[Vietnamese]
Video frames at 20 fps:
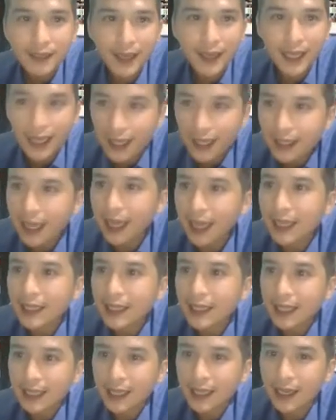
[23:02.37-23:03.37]
Và hiện
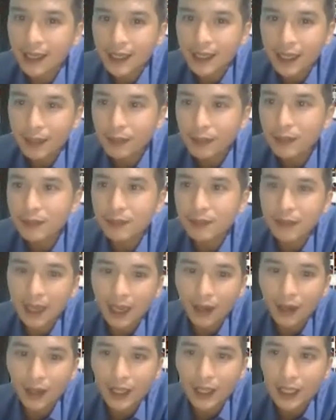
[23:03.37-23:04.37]
nay là thời điểm
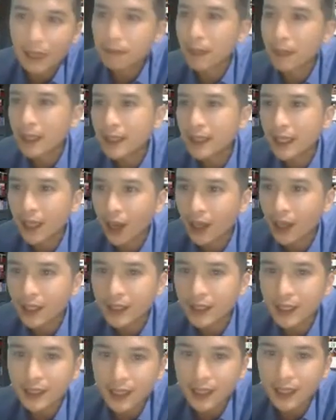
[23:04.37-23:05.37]
mà gọi là dịch bệnh này nọ,
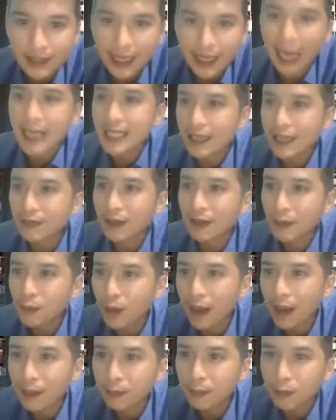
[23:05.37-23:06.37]
cho nên tất cả sản phẩm
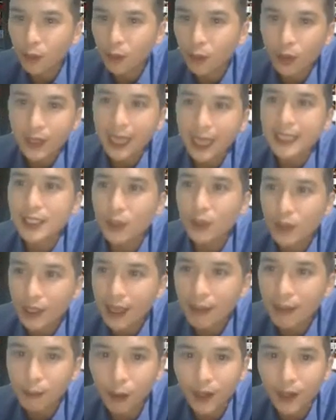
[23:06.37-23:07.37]
của Am của các siêu
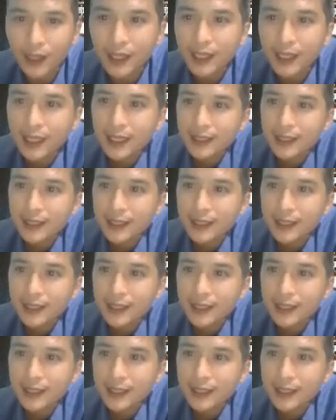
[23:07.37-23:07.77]
thị Amway